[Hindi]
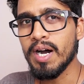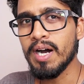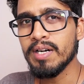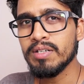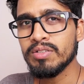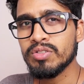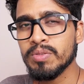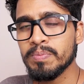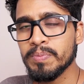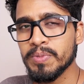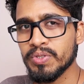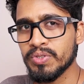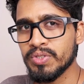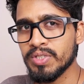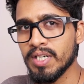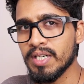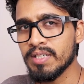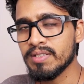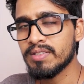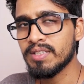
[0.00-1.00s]
आठ सौ
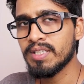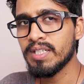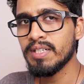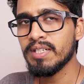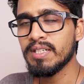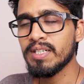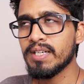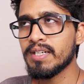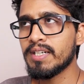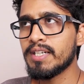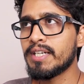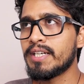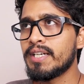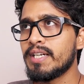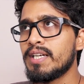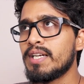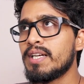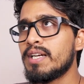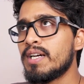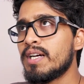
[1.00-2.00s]
पचास दिन यानी
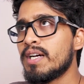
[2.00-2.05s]
कि